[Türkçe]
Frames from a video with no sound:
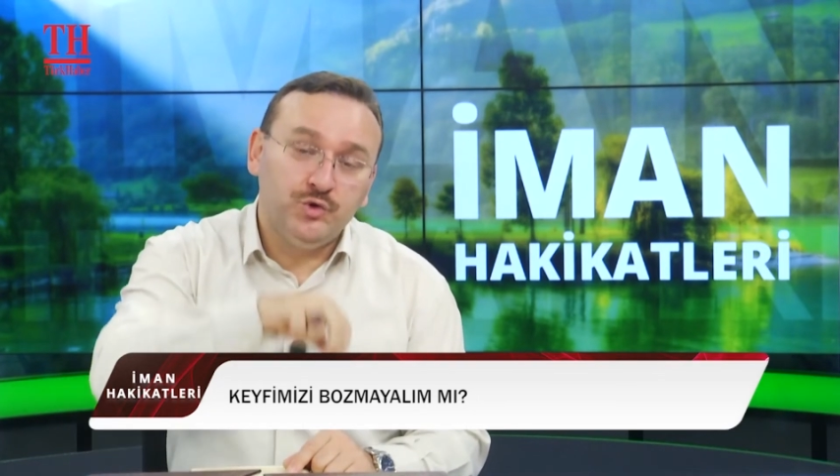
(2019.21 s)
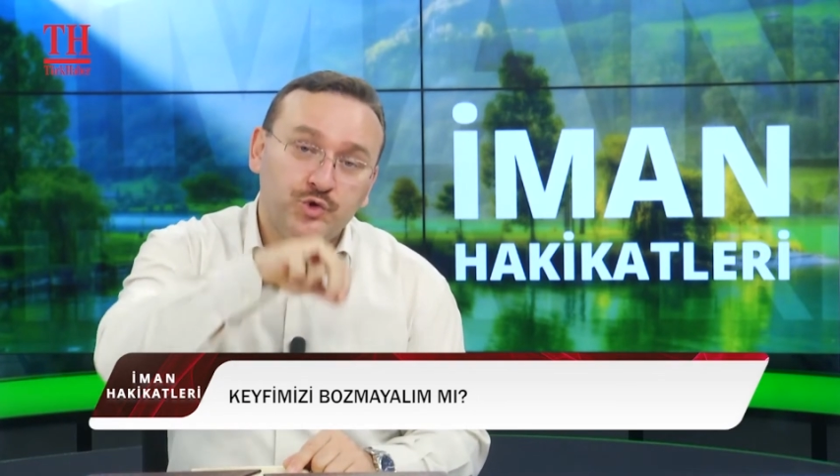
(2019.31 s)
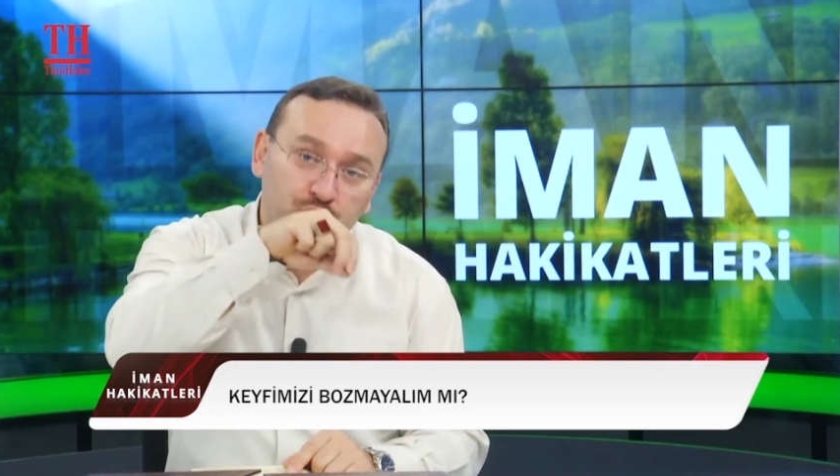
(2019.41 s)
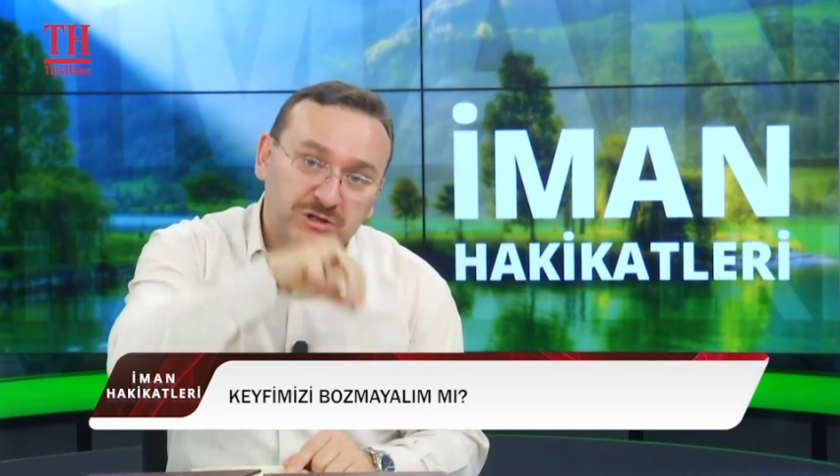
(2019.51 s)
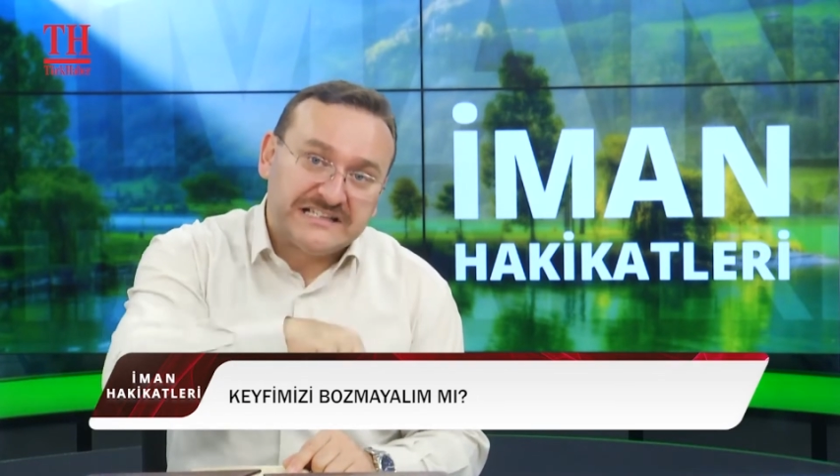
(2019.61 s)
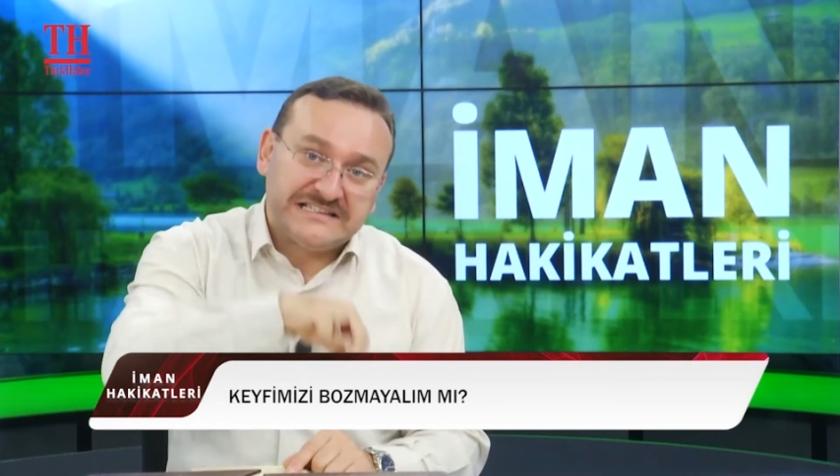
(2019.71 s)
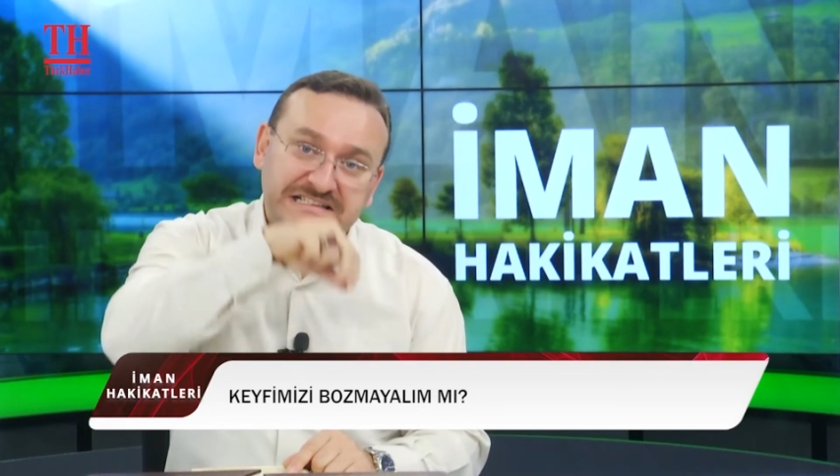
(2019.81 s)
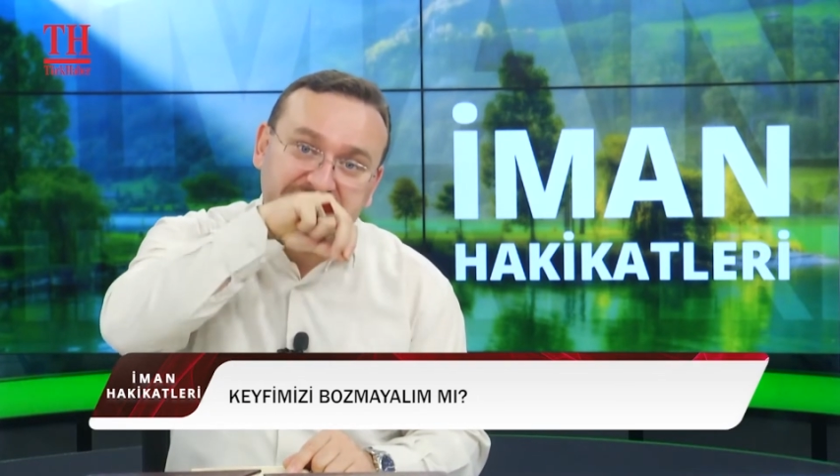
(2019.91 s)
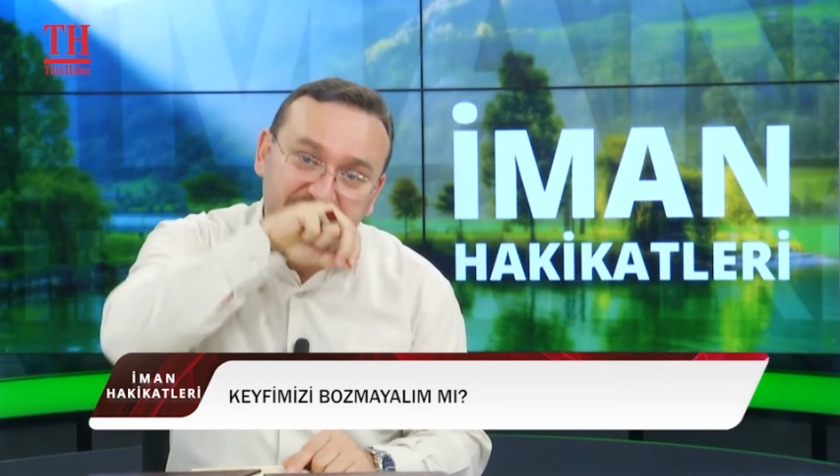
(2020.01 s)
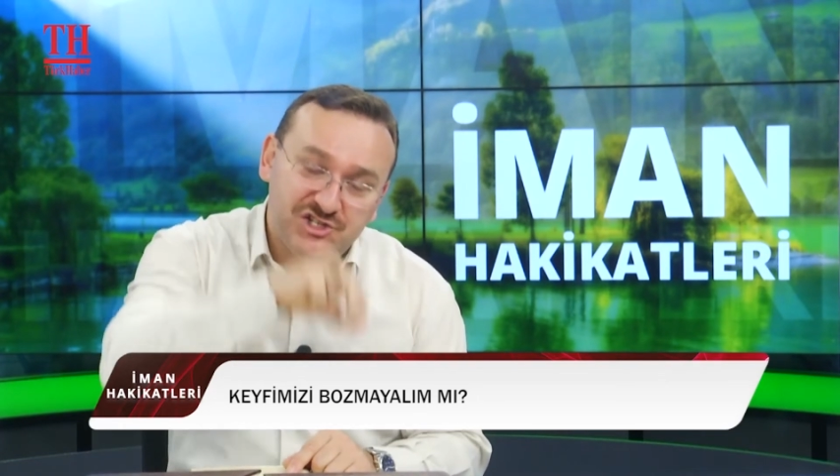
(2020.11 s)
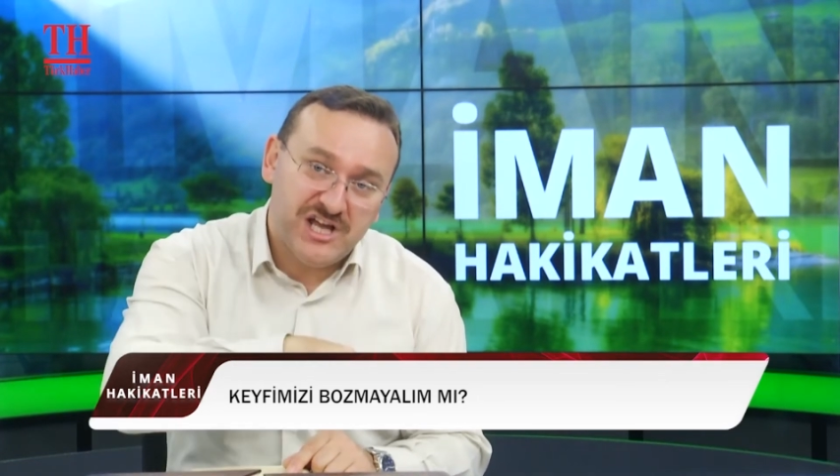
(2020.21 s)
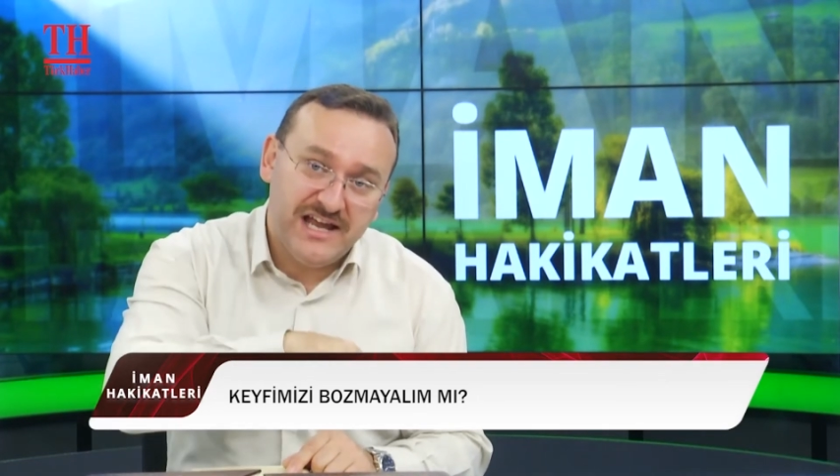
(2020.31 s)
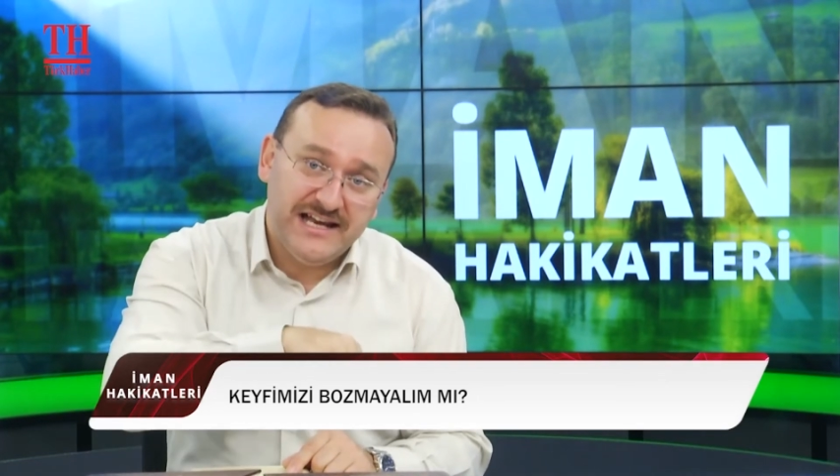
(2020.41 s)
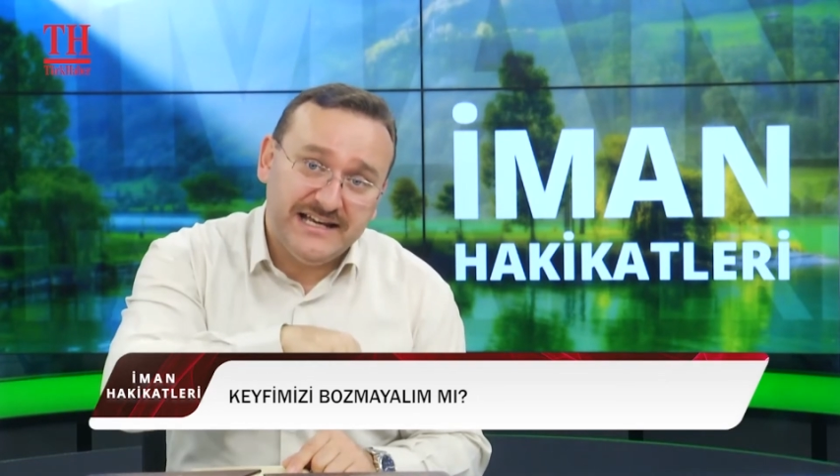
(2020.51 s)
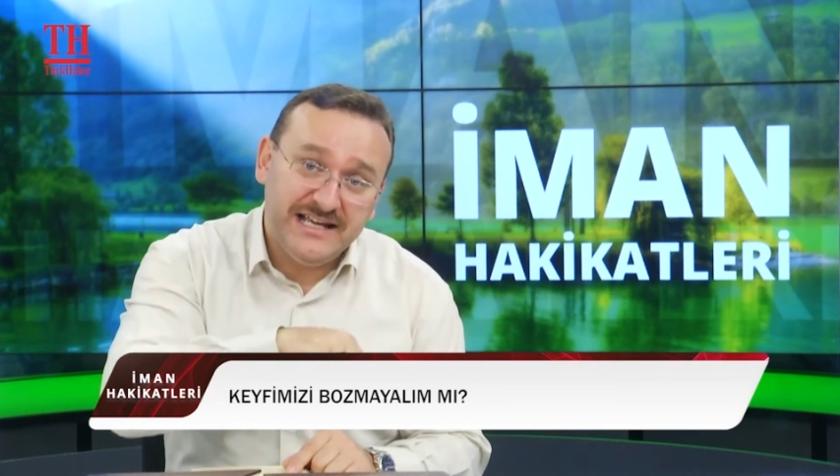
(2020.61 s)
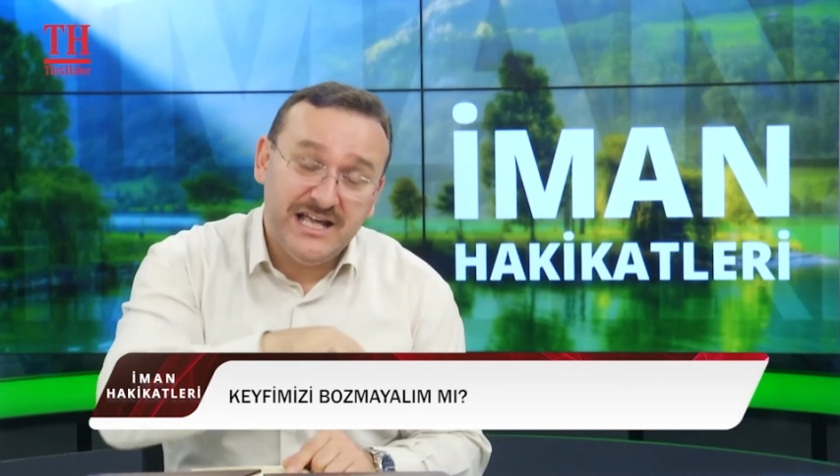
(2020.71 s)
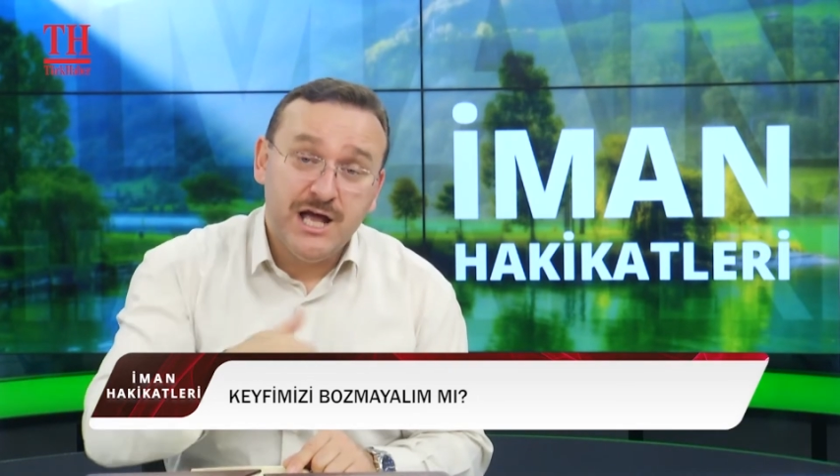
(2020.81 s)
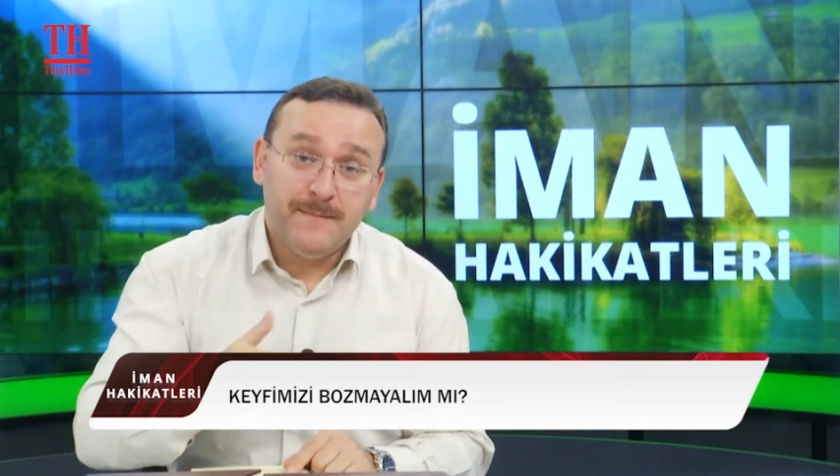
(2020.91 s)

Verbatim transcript: uygulattırdığı şeyleri